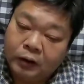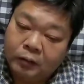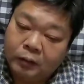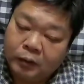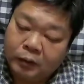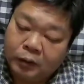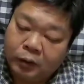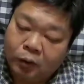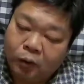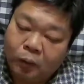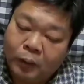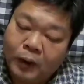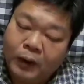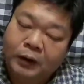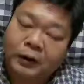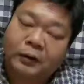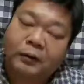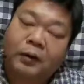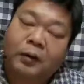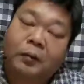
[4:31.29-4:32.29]
まあ、それでごま
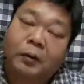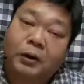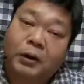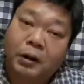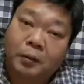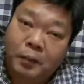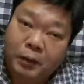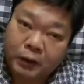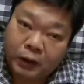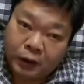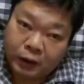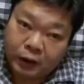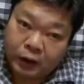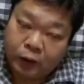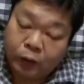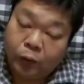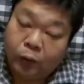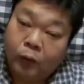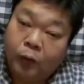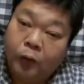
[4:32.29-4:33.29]
かせるかもしれません
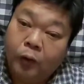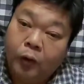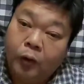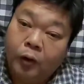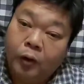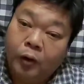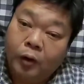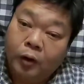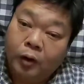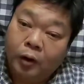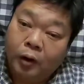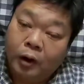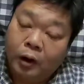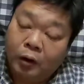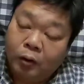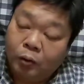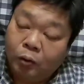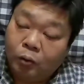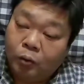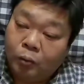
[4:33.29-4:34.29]
けど
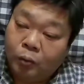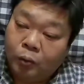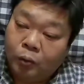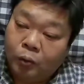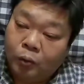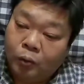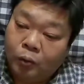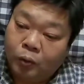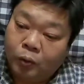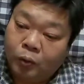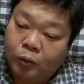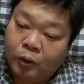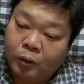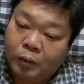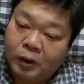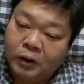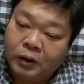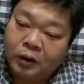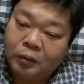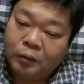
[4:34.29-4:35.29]
韓国も
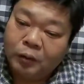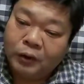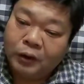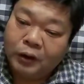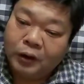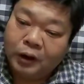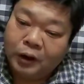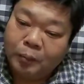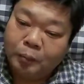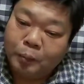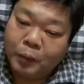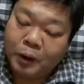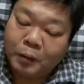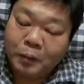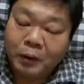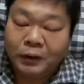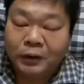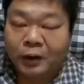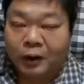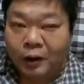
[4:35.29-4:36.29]
アマチュア無線がいっぱい
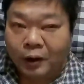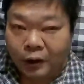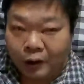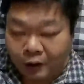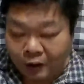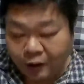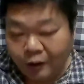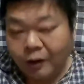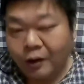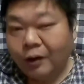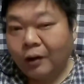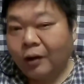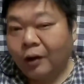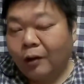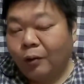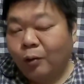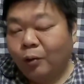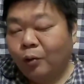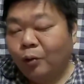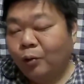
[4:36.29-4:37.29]
いますからね
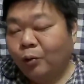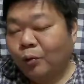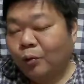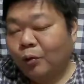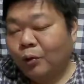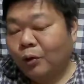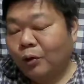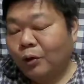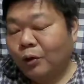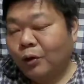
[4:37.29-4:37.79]
韓国